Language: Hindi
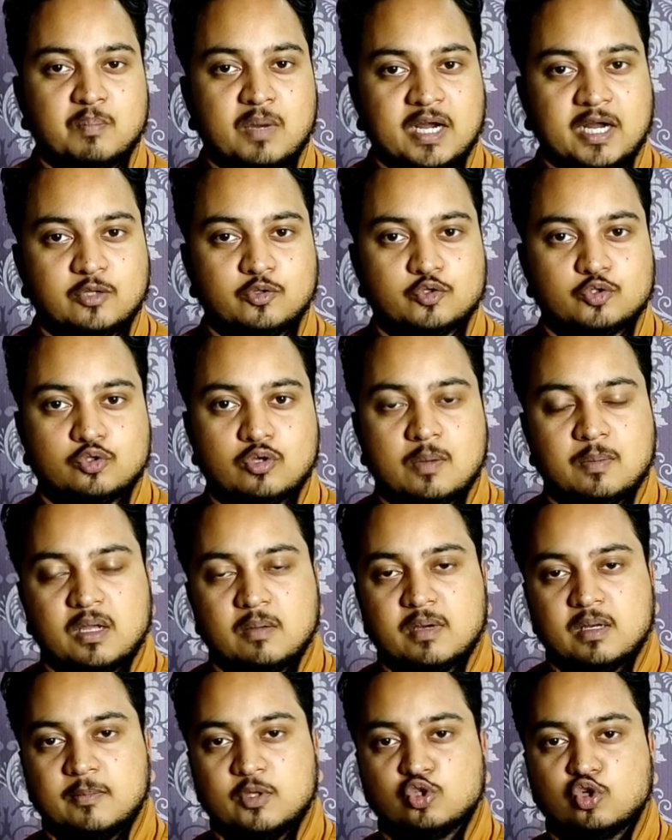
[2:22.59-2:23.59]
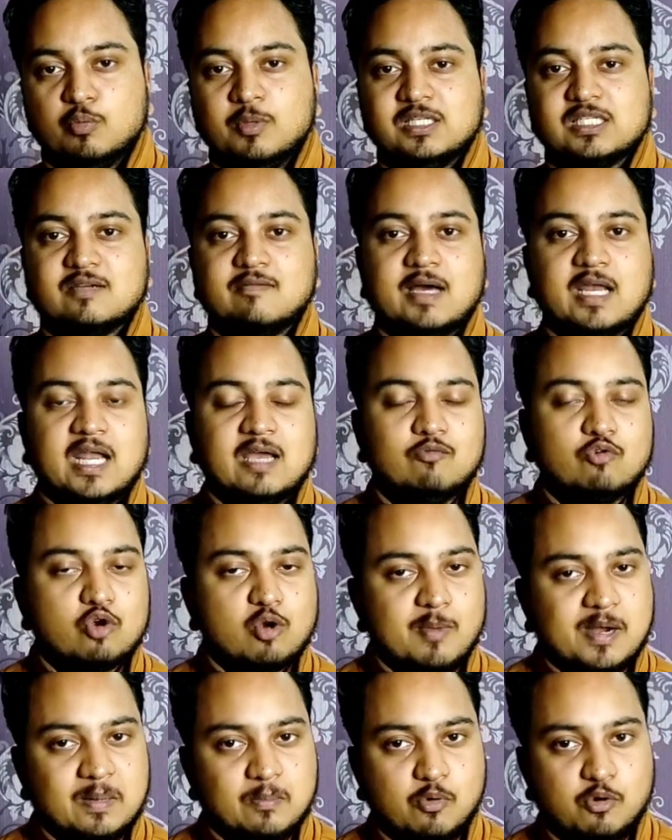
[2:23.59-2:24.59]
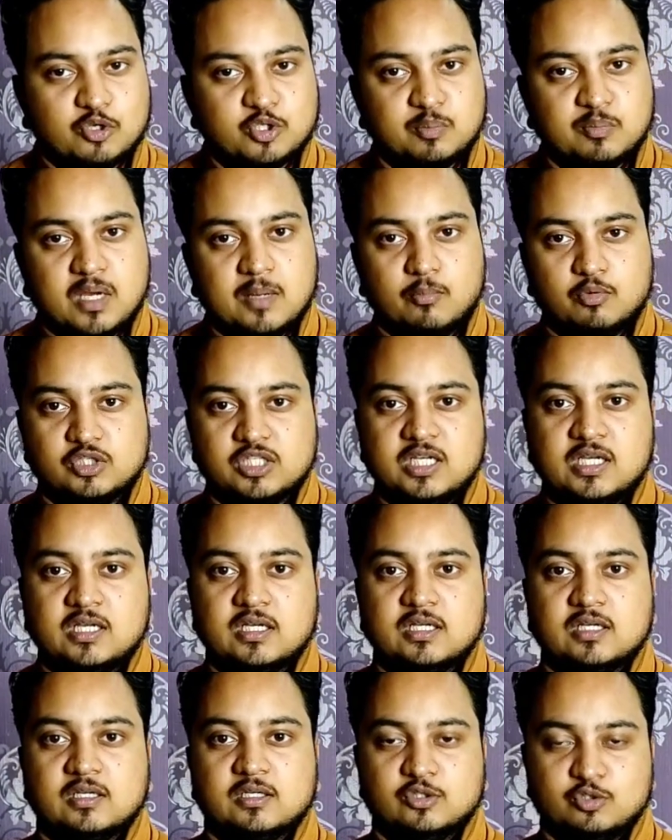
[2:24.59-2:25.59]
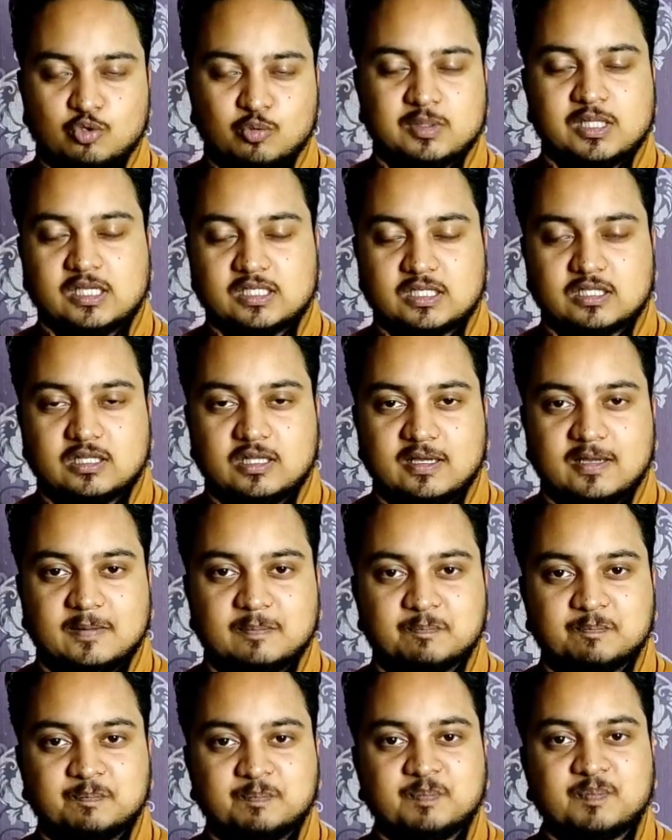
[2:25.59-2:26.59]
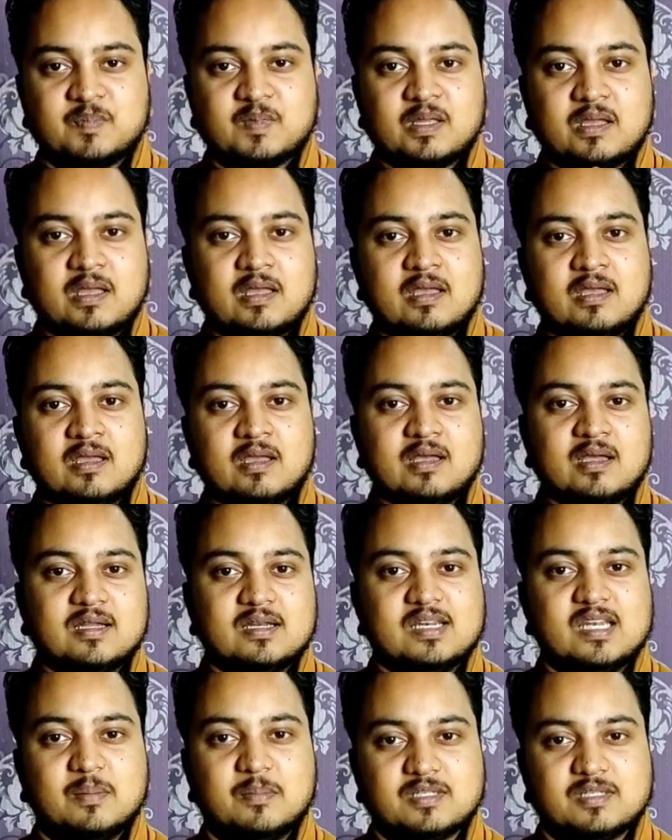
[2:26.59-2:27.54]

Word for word: बाकी दोस्तों आपके मन में जो भी सवाल है वो कमेंट बॉक्स में आप मुझे जरूर बता सकते हैं